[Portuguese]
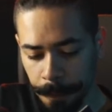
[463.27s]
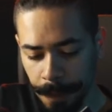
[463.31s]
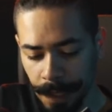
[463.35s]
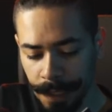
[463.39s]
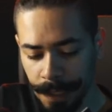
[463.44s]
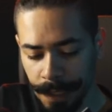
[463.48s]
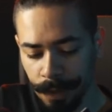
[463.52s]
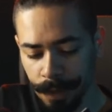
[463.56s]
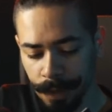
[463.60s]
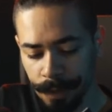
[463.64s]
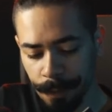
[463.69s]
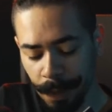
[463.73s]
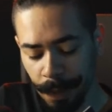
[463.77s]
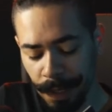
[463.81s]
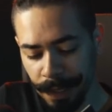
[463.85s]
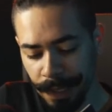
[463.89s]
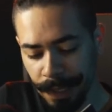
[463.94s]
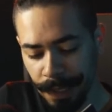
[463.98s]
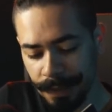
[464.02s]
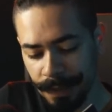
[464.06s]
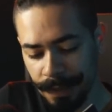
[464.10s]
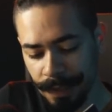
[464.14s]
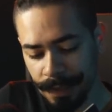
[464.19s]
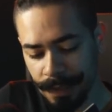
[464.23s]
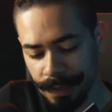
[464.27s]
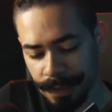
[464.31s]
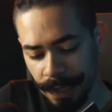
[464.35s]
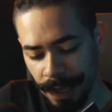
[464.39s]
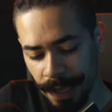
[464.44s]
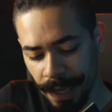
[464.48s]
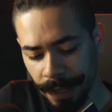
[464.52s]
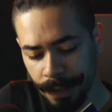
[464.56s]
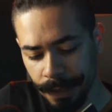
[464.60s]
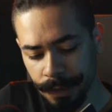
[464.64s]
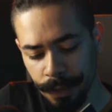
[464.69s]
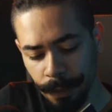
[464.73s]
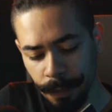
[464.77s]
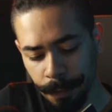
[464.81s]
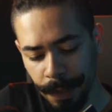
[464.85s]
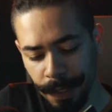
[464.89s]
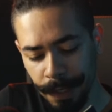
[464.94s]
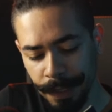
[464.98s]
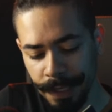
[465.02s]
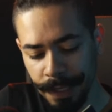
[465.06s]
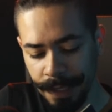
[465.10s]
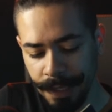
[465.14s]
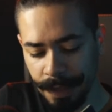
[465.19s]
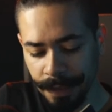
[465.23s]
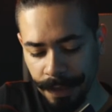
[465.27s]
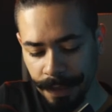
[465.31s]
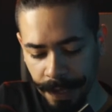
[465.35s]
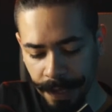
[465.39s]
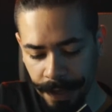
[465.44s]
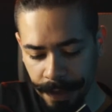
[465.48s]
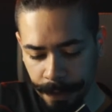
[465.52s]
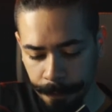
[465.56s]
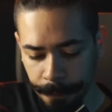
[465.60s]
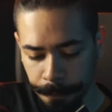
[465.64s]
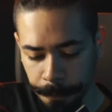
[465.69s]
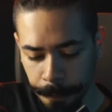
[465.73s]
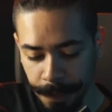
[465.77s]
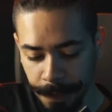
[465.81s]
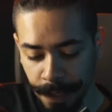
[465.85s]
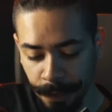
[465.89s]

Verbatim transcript: entre os planetas, exoplaneta Terra